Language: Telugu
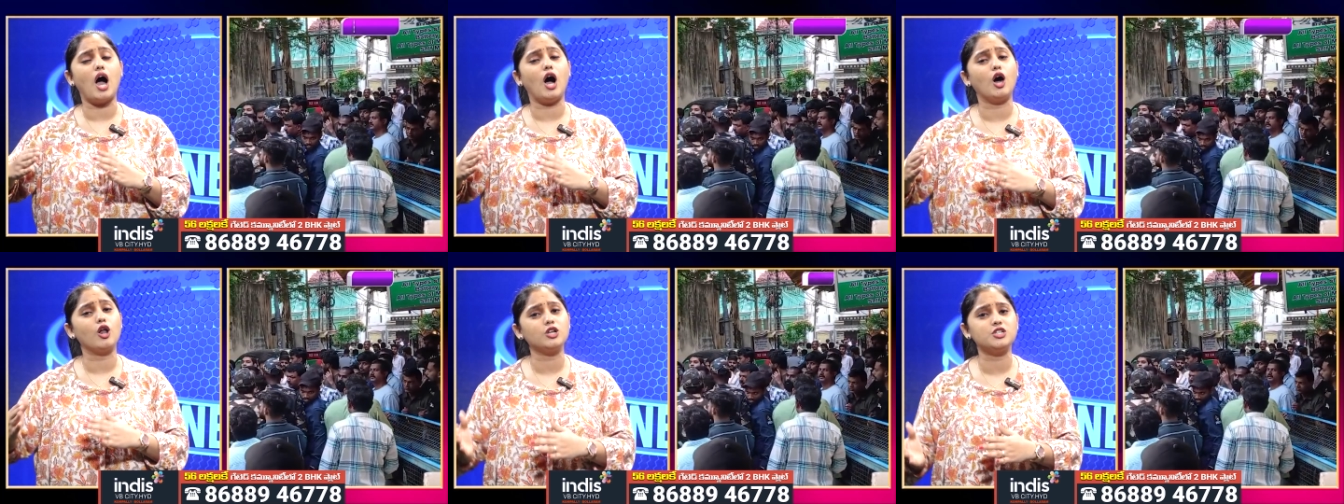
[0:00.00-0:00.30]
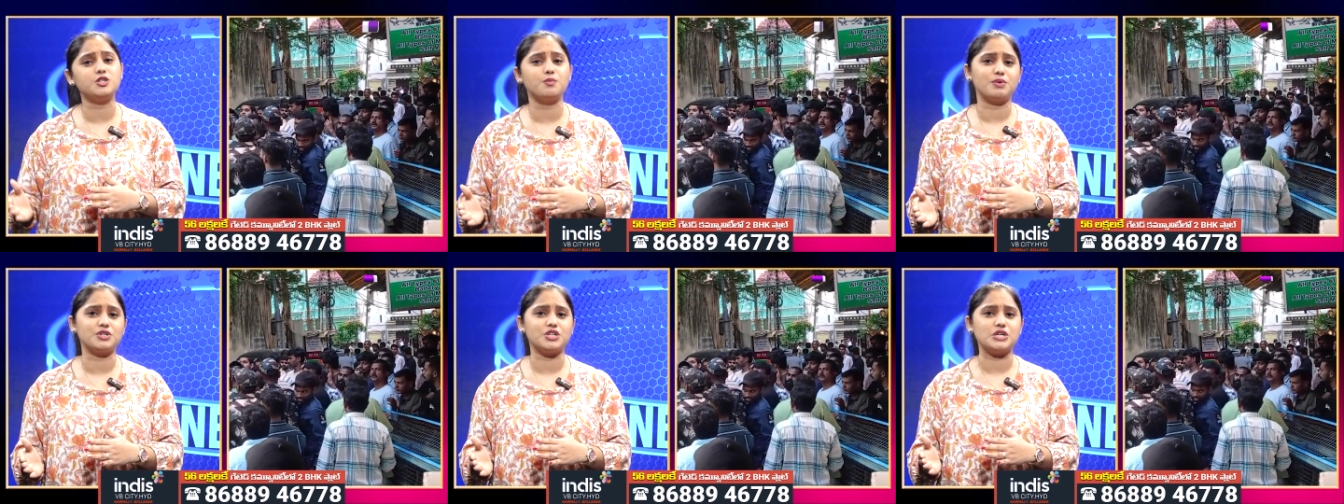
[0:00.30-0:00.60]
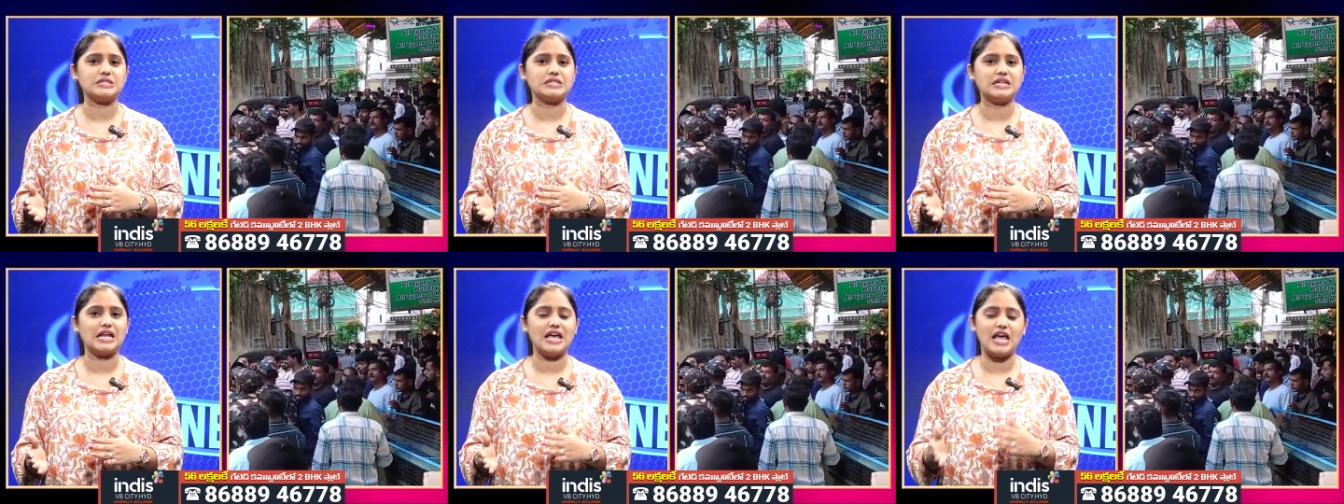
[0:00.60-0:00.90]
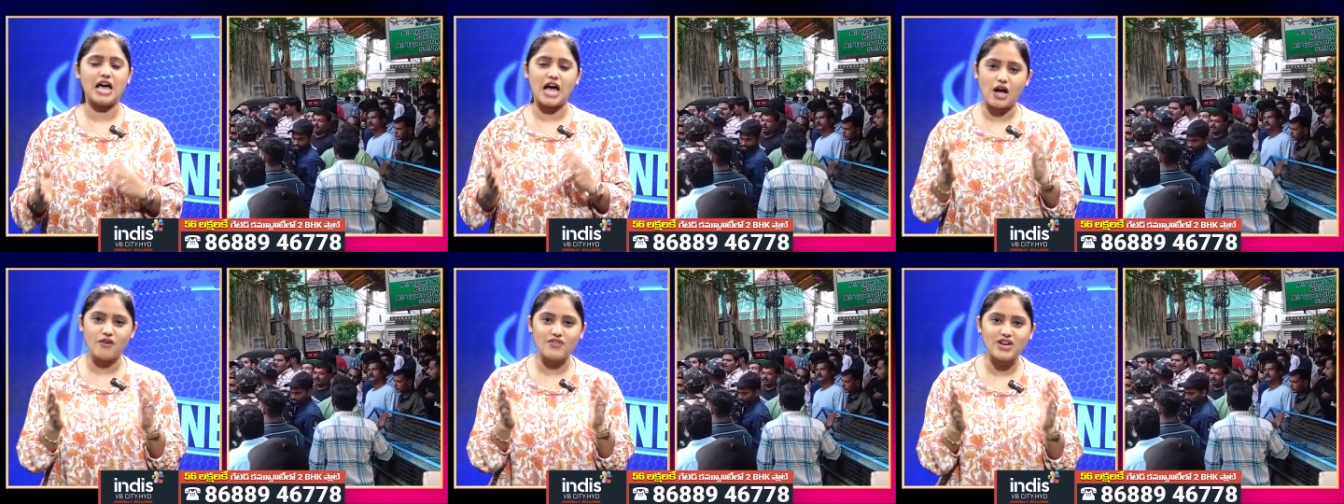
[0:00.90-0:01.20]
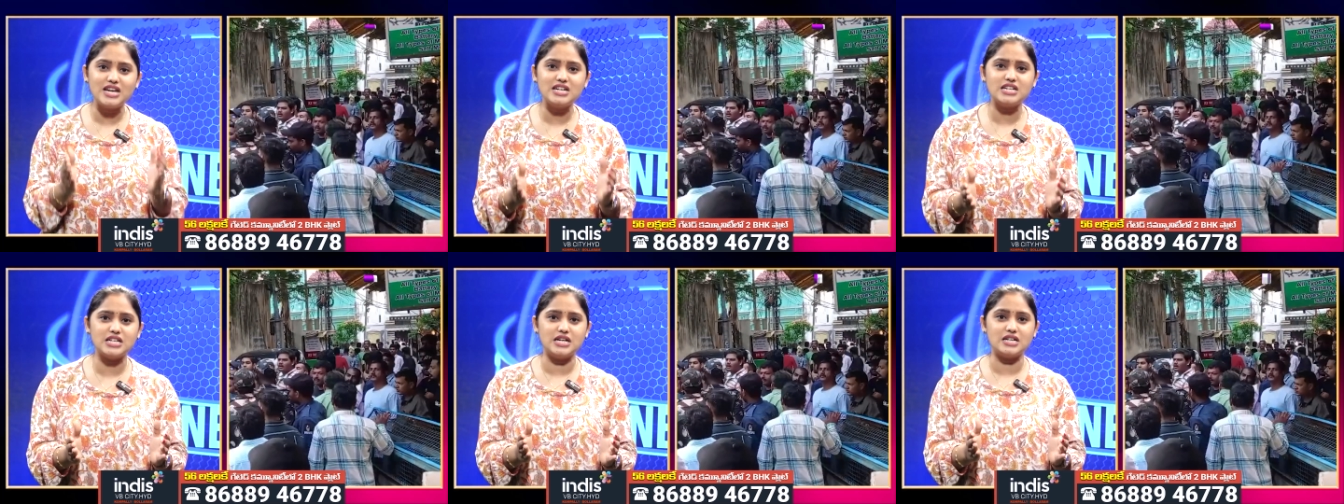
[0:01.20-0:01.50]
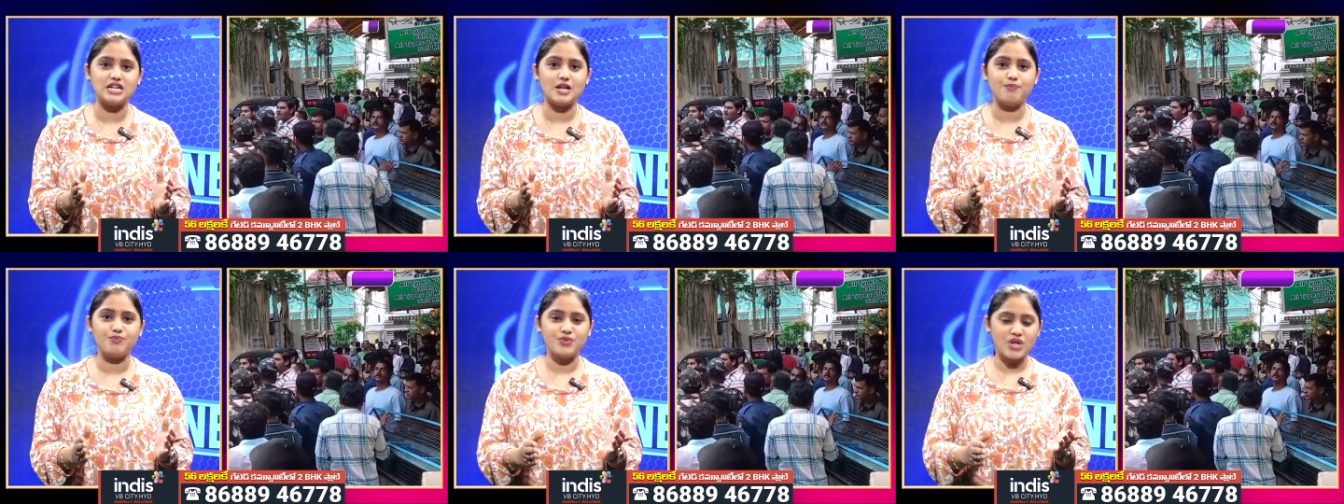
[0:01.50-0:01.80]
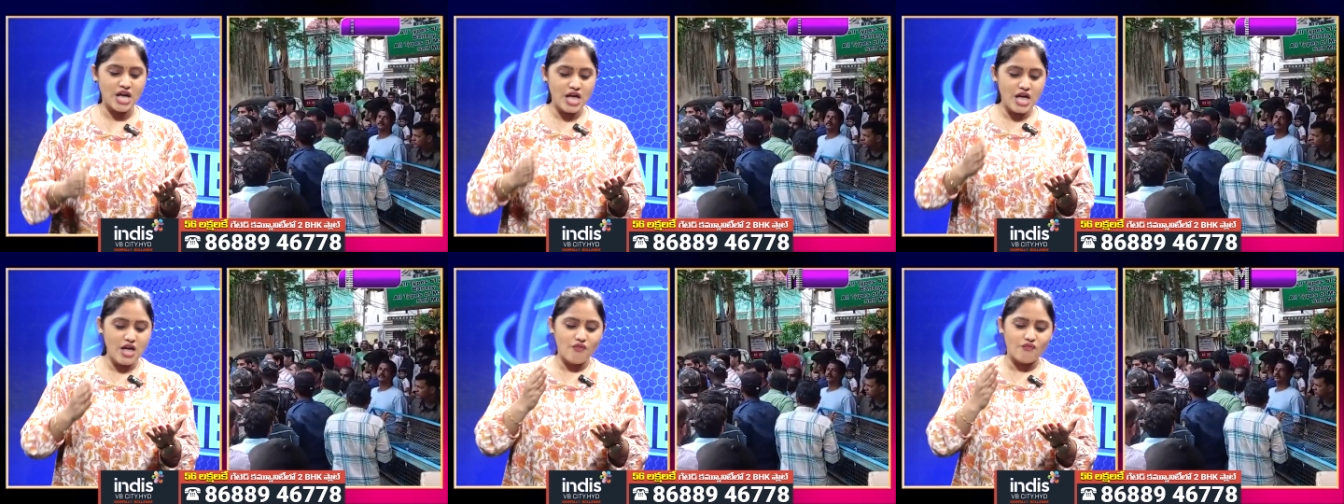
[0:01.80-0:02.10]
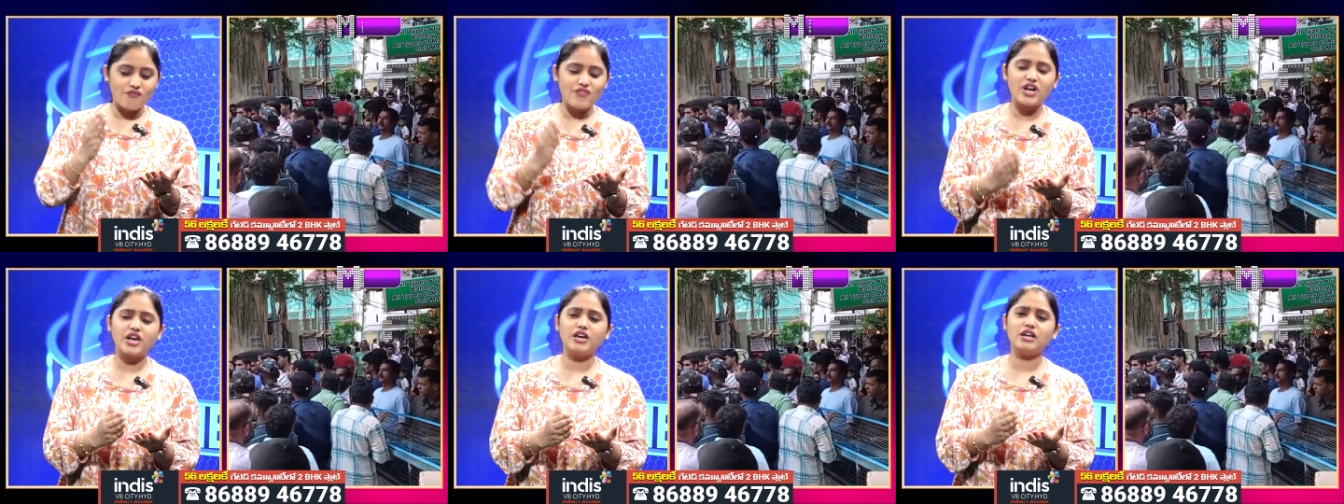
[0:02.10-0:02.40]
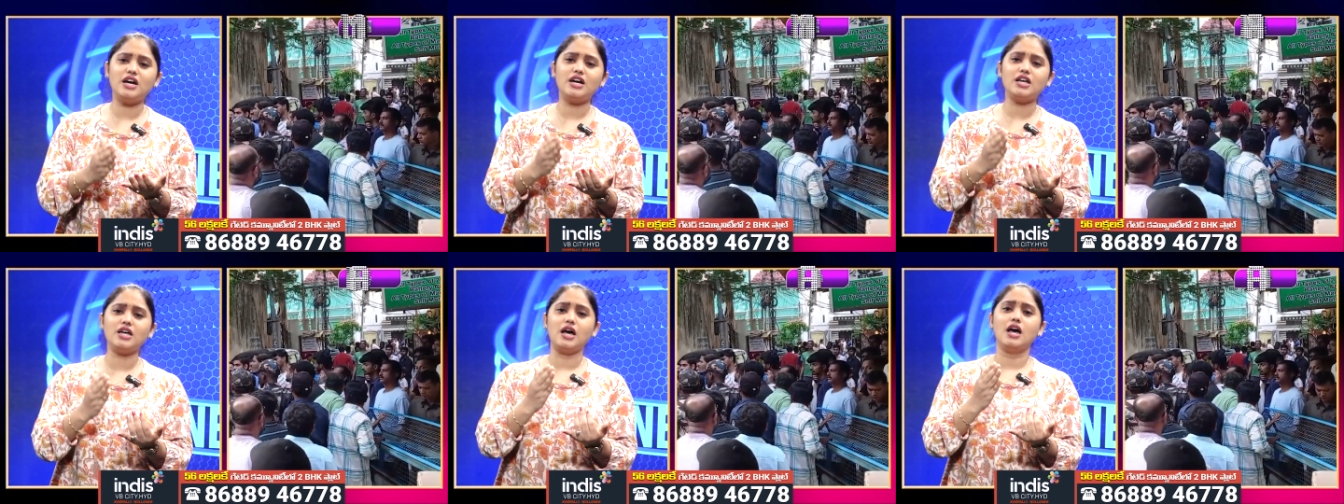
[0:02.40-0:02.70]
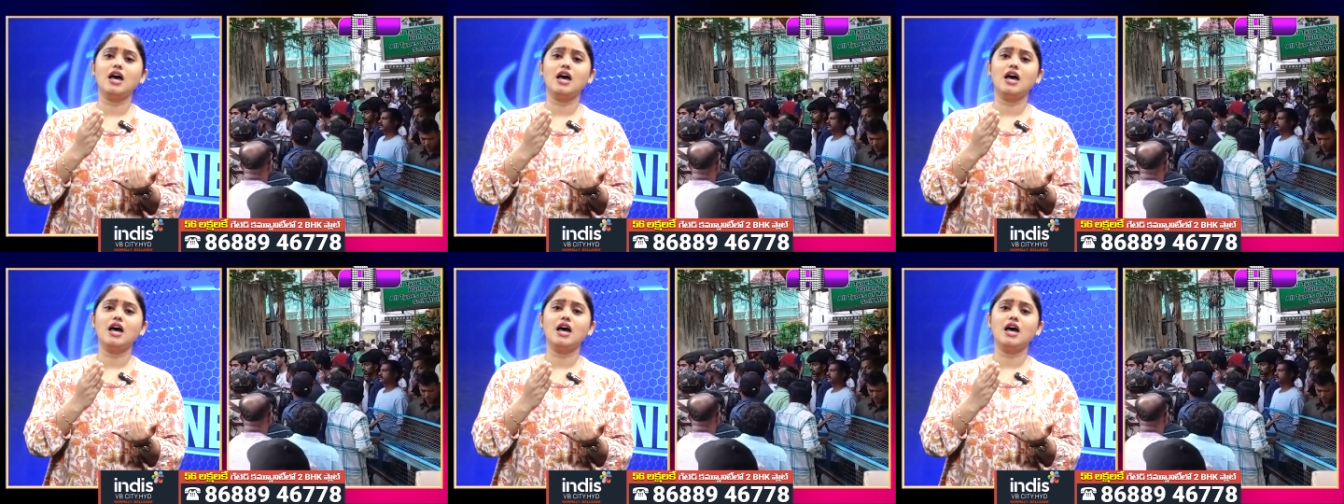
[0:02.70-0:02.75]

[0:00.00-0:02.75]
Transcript: ఆలోచింపచేస్తున్నాయి అవేంటి అంటే విగ్రహ